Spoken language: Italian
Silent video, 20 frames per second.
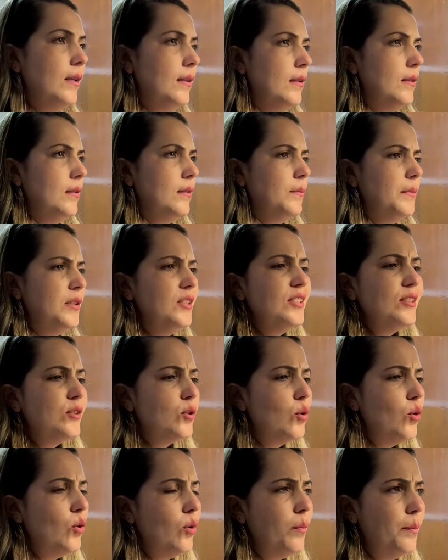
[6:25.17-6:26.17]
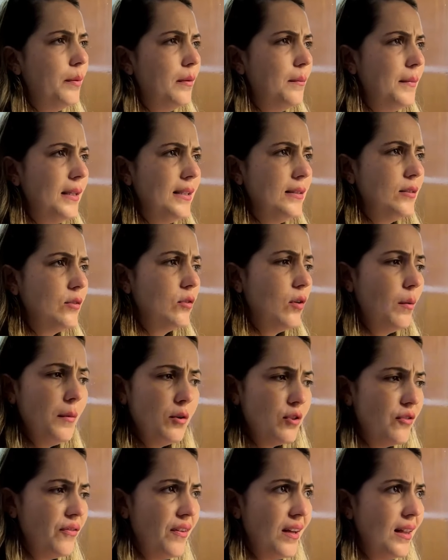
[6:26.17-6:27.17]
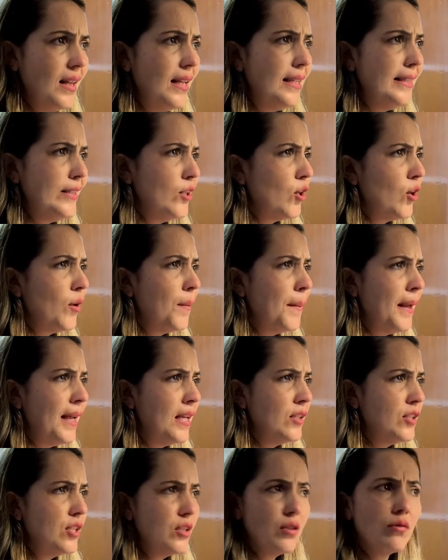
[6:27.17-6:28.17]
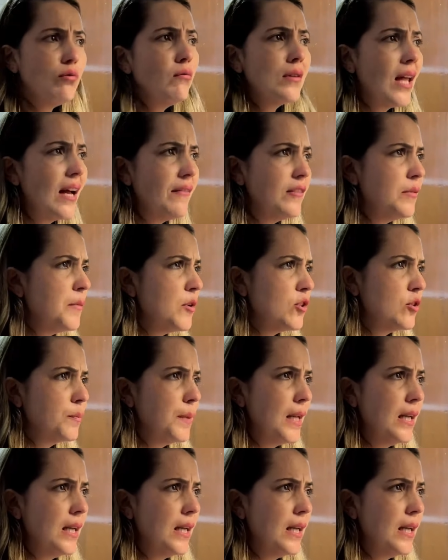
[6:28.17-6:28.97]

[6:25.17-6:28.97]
al suo matrimonio. La donna dice che non voleva farlo.